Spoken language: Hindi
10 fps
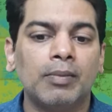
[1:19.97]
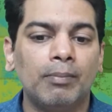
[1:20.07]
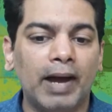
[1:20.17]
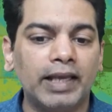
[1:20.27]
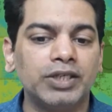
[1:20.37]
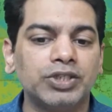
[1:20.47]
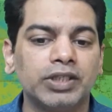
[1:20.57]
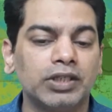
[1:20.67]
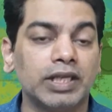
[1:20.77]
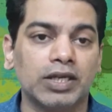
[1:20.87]
बैलेंस
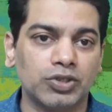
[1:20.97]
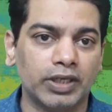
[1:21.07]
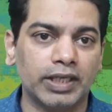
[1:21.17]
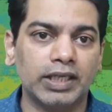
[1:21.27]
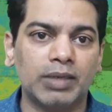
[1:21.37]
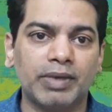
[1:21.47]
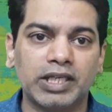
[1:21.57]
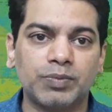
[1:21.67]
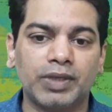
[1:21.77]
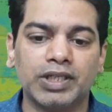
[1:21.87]
शीट या सॉरी इनकम एंड
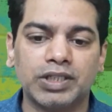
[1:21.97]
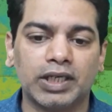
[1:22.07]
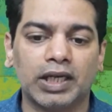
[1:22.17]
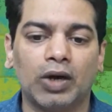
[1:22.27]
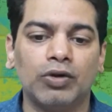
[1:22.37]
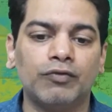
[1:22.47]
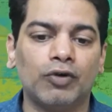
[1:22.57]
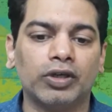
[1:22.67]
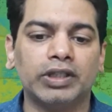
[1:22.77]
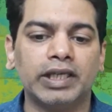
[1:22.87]
एक्सपेंडिचर अकाउंट
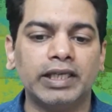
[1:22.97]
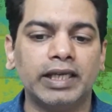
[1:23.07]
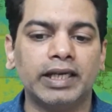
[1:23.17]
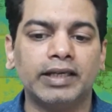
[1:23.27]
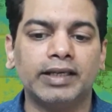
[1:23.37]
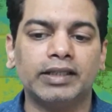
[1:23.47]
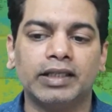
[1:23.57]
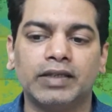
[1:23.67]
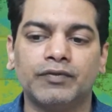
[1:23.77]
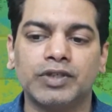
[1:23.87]
फॉर द ईयर एंडेड
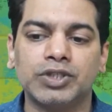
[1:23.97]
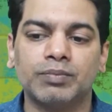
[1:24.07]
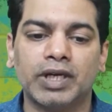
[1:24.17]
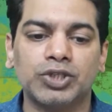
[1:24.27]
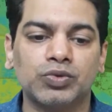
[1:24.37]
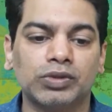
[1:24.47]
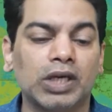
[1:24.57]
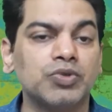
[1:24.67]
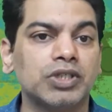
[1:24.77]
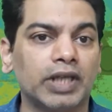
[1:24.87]
31 फर्स्ट मार्च टू
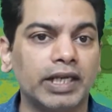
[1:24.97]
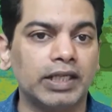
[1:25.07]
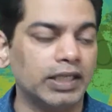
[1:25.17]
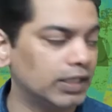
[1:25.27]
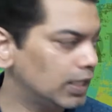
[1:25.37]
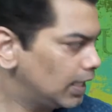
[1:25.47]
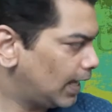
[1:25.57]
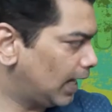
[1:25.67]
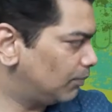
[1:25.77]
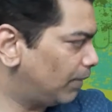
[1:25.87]
थाउजेंड नाइनटीन
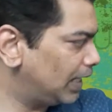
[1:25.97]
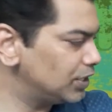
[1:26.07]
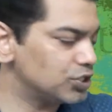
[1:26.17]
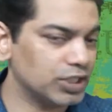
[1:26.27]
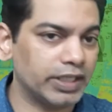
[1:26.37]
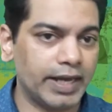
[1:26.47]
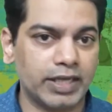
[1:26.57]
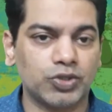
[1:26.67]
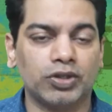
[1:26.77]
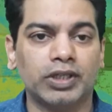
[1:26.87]
एंड बैलेंस शीट
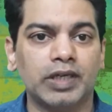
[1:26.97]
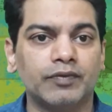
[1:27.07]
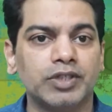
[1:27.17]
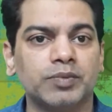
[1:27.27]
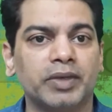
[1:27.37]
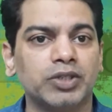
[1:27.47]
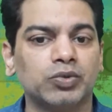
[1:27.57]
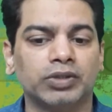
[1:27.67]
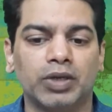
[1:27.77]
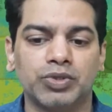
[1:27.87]
एज ऑन थर्टी फर्स्ट मार्च
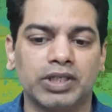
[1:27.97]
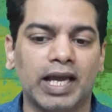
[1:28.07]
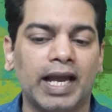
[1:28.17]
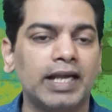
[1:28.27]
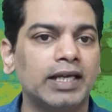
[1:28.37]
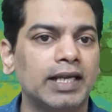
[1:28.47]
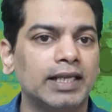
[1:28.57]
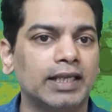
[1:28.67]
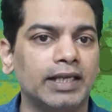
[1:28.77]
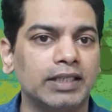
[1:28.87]
टू थाउजेंड एंड
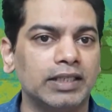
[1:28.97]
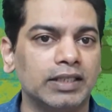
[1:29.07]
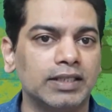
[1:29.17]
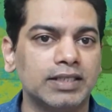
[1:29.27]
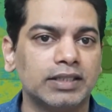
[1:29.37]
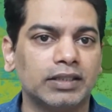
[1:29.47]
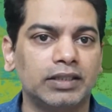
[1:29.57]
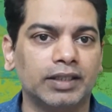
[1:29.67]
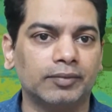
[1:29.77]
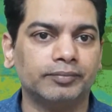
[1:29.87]
नाइनटीन इज इट
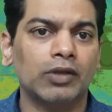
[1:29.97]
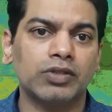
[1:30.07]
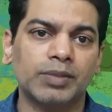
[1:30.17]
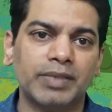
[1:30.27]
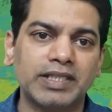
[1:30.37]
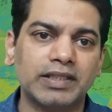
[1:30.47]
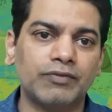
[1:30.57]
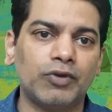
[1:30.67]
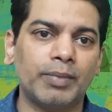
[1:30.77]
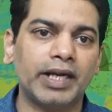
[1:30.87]
क्लियर तो सबने इस तरह
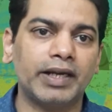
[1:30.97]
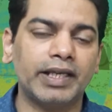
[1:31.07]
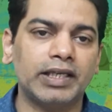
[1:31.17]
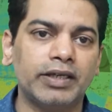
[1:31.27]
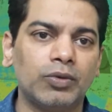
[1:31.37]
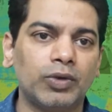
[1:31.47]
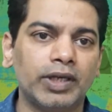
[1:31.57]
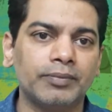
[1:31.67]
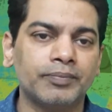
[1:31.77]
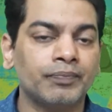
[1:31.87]
फॉर्मेट रेडी किया हुआ है